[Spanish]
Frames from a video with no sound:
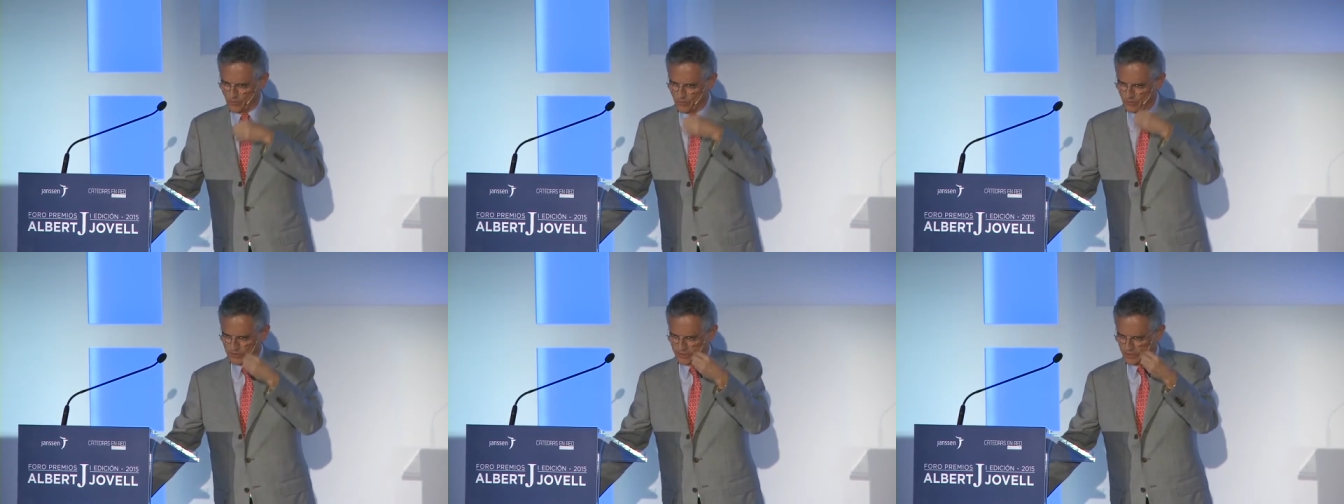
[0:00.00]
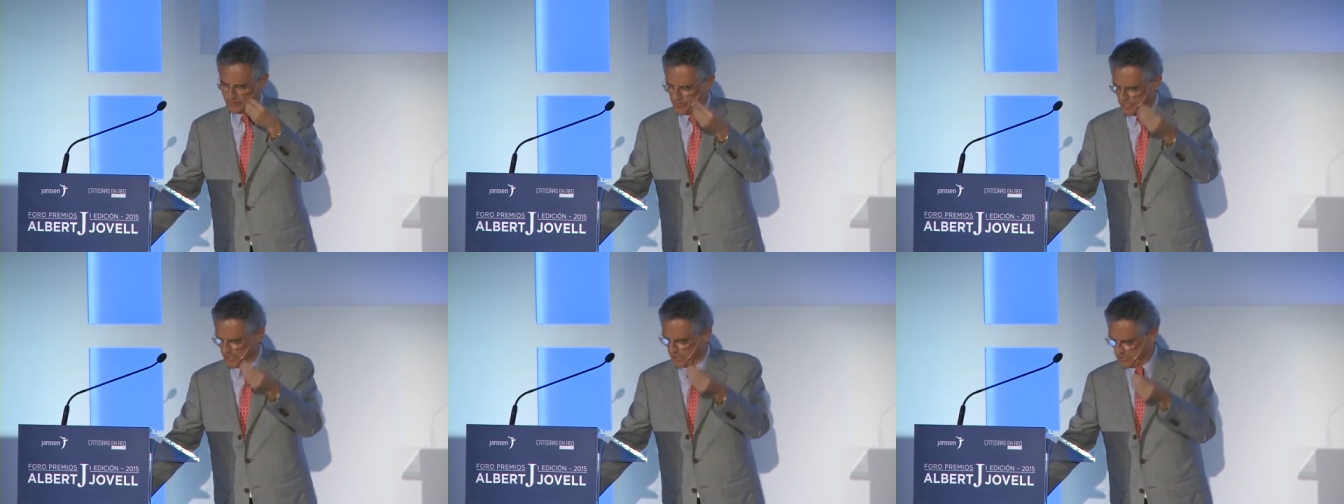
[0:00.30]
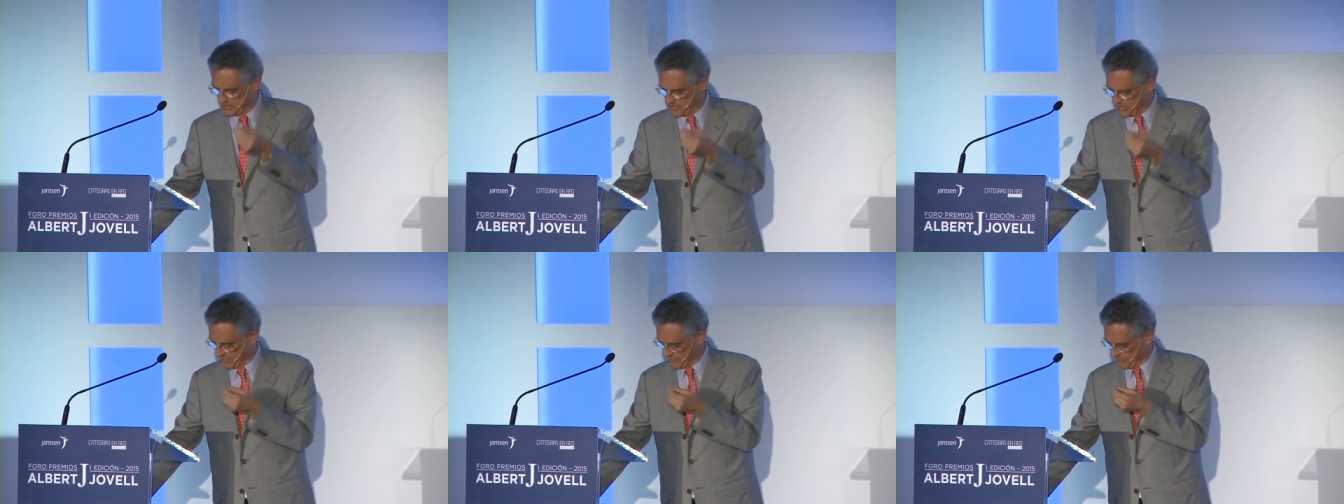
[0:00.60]

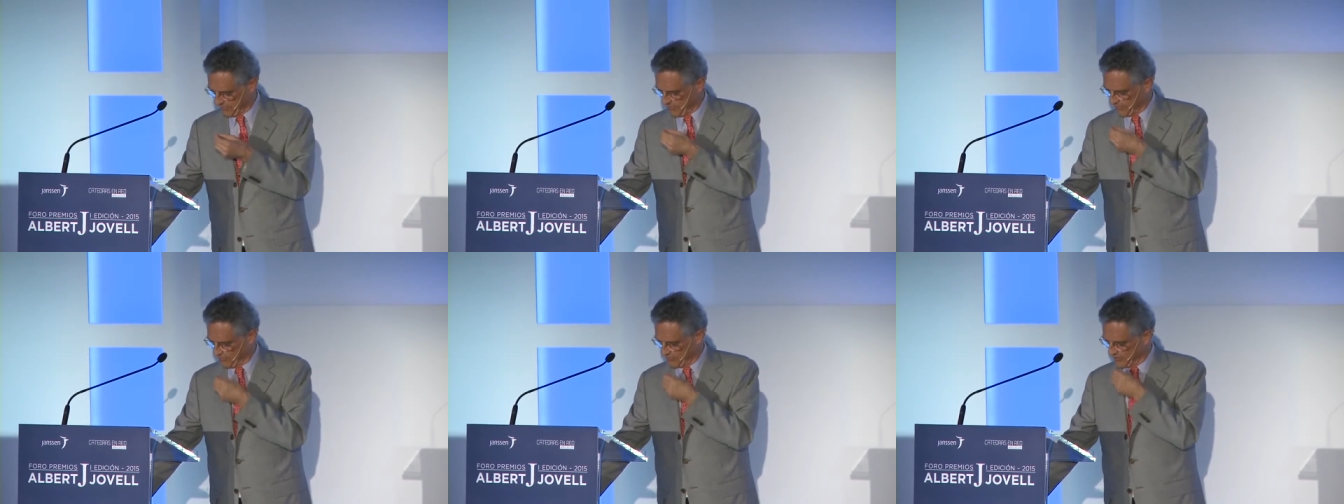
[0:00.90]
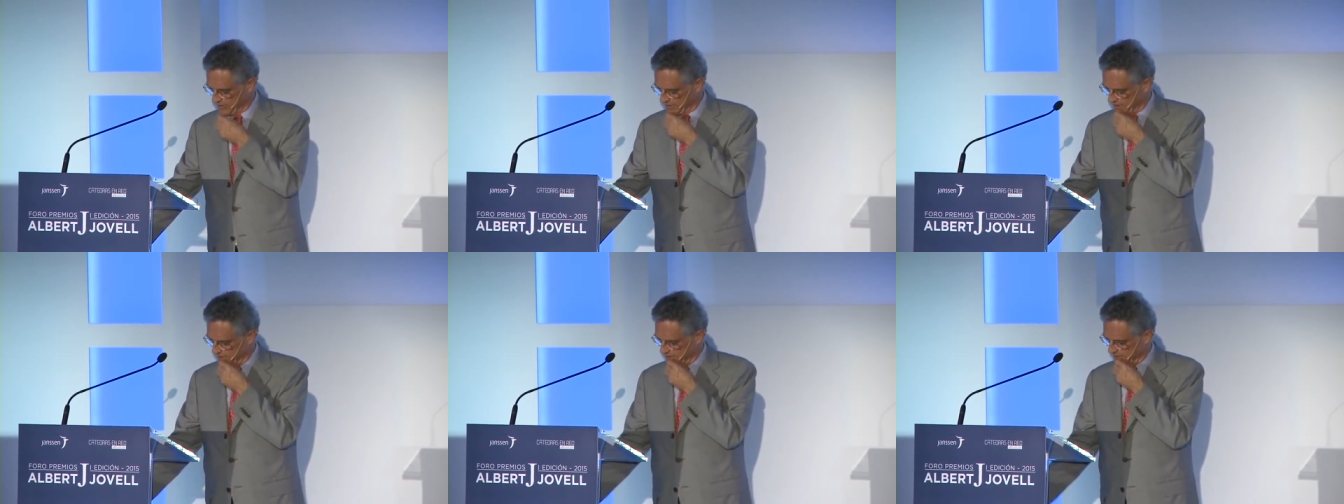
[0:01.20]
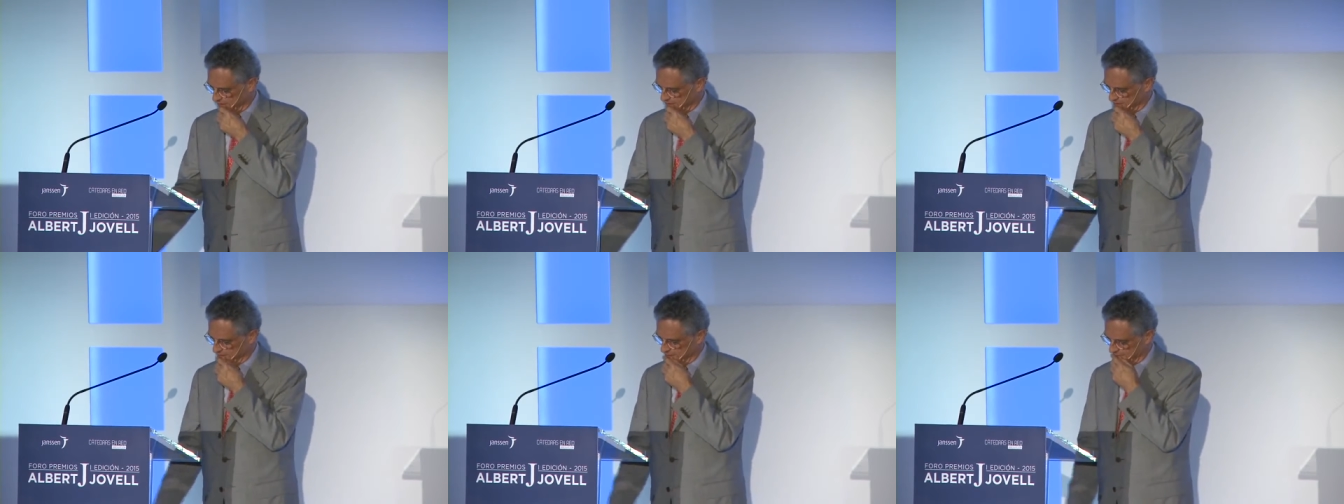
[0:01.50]
última inyección
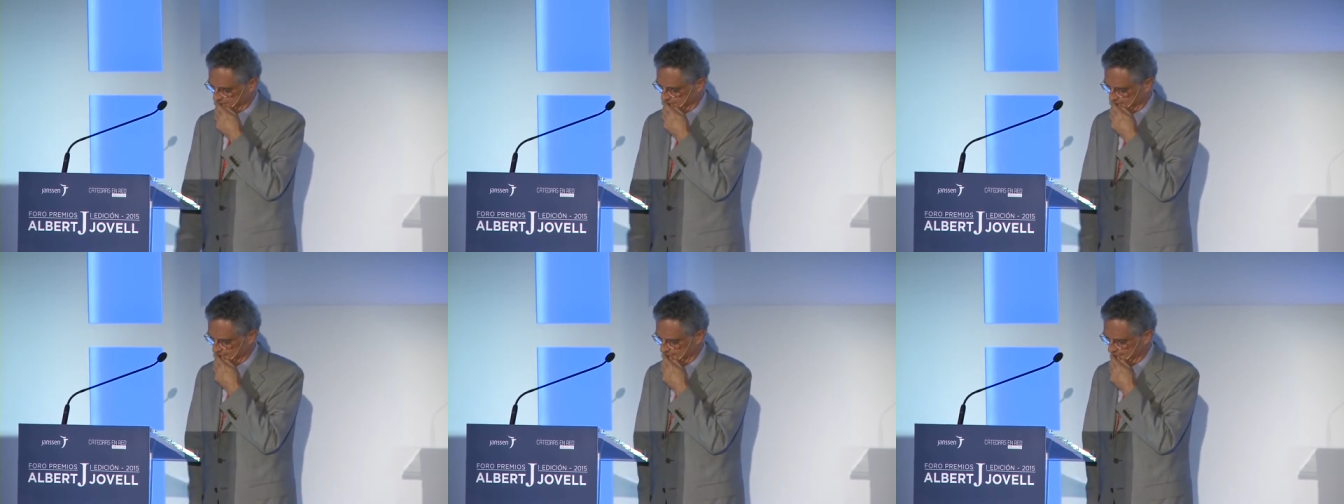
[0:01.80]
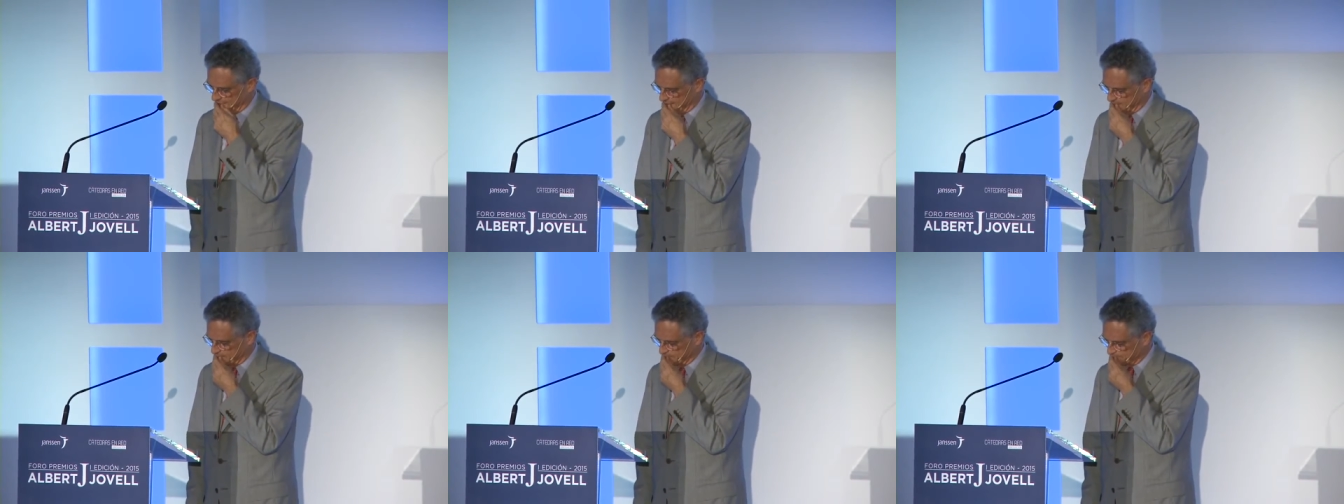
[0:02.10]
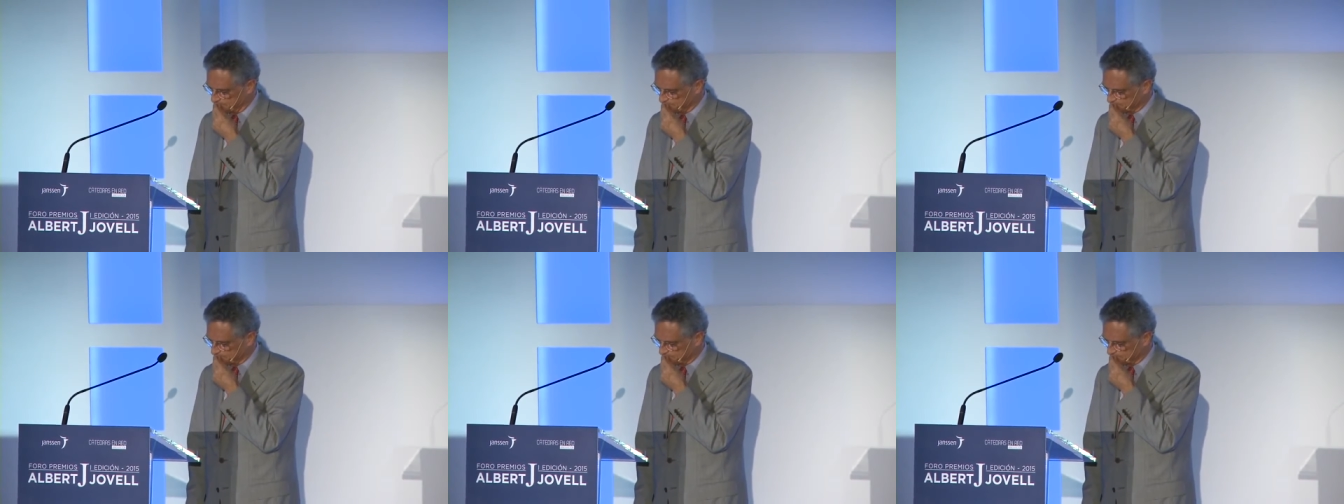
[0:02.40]
de energía.